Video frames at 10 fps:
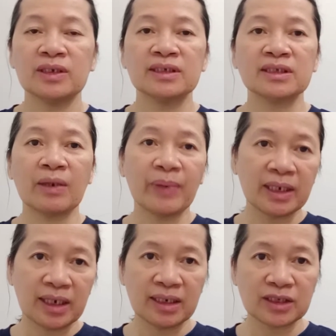
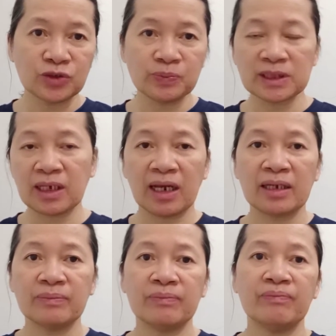Sabay ka
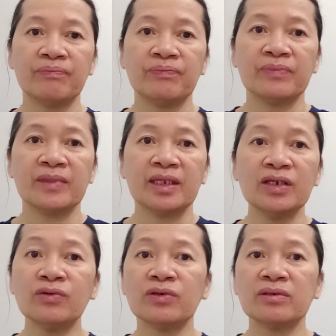nag-subscribe.
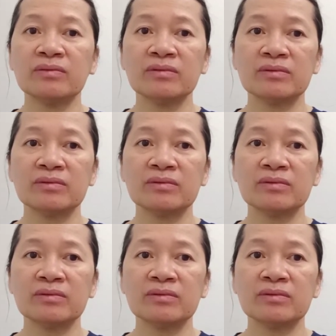Yun,